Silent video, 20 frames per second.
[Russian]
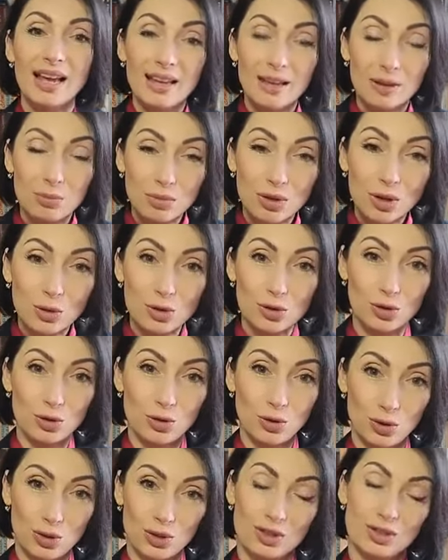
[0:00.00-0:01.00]
И мне очень
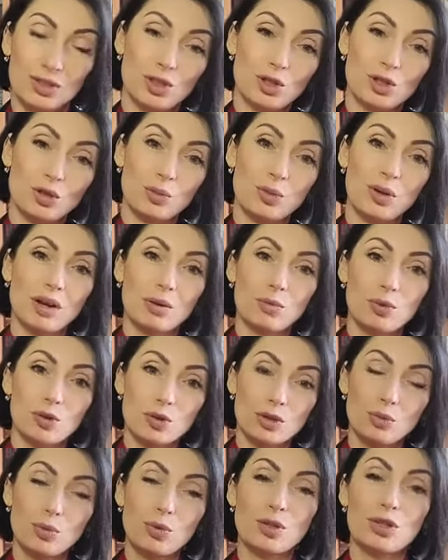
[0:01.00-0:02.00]
хочется, чтобы как
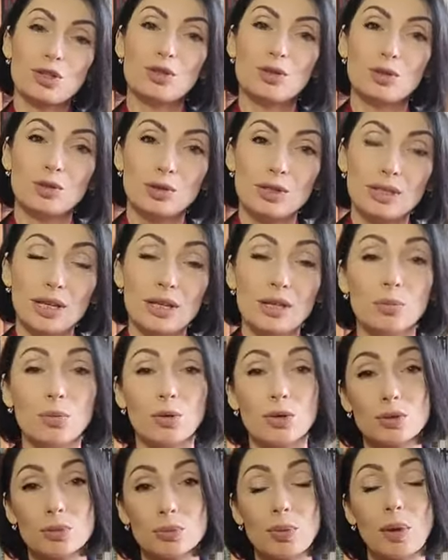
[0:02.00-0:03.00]
можно больше людей не просто